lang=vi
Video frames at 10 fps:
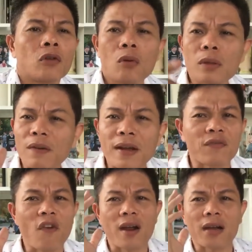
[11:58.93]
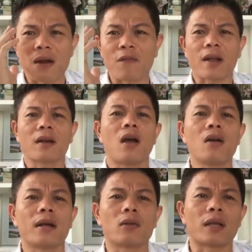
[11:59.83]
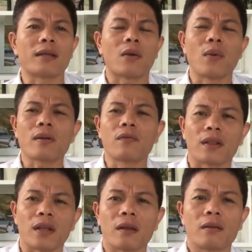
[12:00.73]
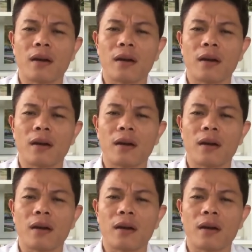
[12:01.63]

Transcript: chúng ta phải, phải cần phải cái đó để chúng ta giải quyết việc tiền